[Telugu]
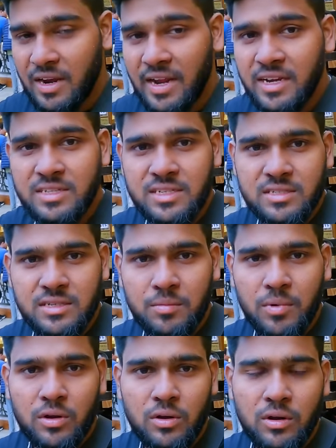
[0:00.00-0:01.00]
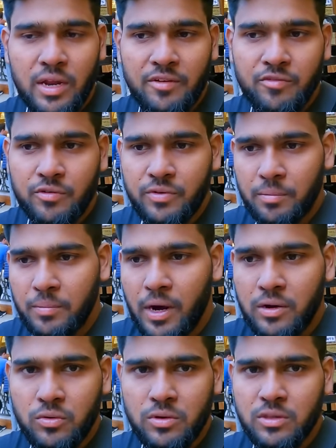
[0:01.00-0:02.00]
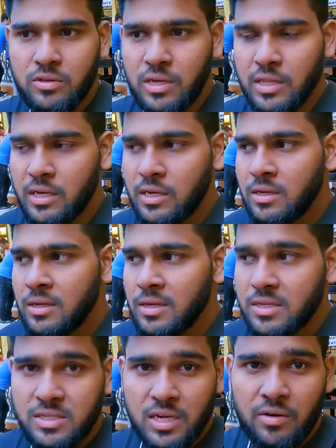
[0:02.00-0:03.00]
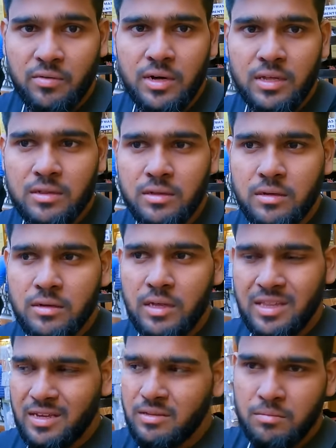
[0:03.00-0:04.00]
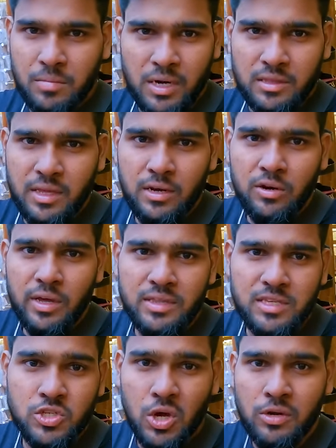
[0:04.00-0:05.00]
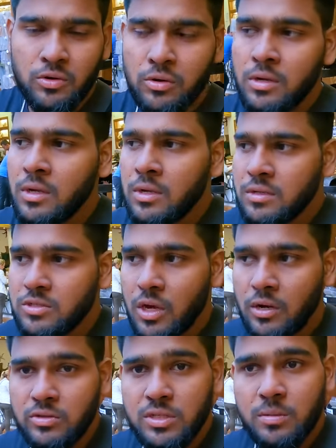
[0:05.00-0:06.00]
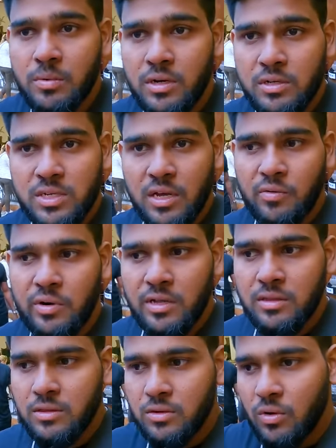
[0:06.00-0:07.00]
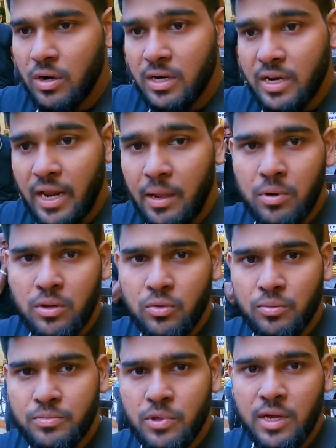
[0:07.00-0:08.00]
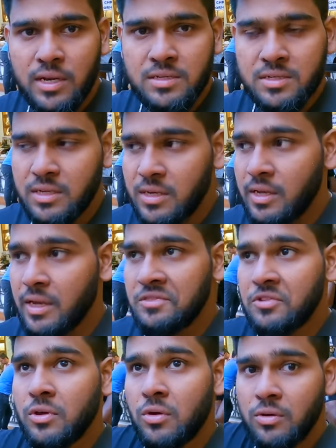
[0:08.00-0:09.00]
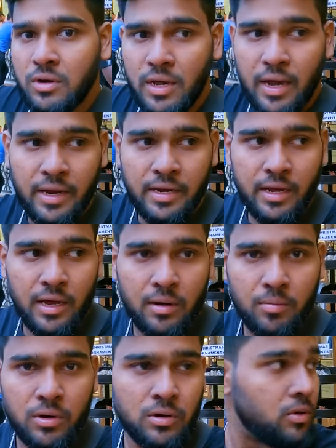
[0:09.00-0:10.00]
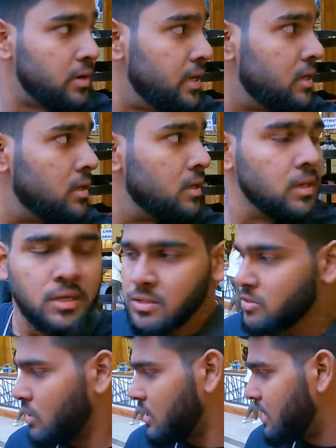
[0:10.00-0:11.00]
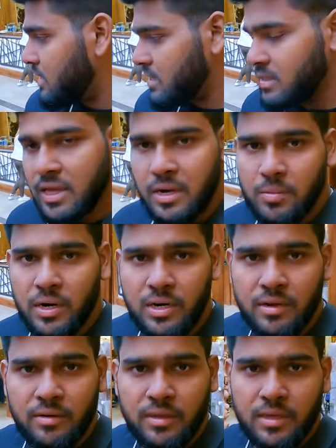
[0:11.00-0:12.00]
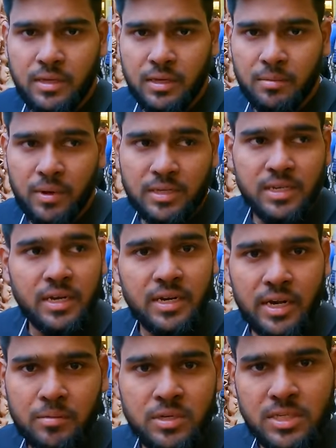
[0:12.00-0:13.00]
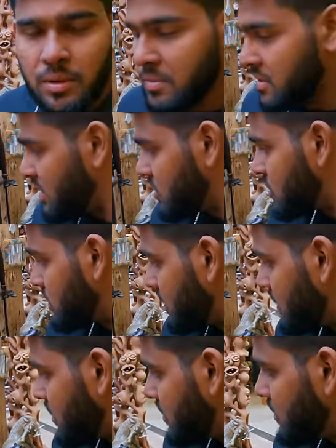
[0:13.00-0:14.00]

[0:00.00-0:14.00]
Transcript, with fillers: నైంటీ సిక్స్ సినిమాలో లైఫ్ ఆఫ్ ఫ్రమ్ పాట ఉంటుంది కదా శర్వానంద్ అదే మన తెలుగులో అయితే జాను జాను సినిమాలో శర్వానంద్ ఒక ట్రైబల్ గ్రూప్తో కలిసి గెంతుతూ ఉంటాడు హైట్ కర్ర పట్టుకొని సో అదైతే ఇదే అనమాట ఇది మాసాయి ట్రైబ్కి సంబంధించింది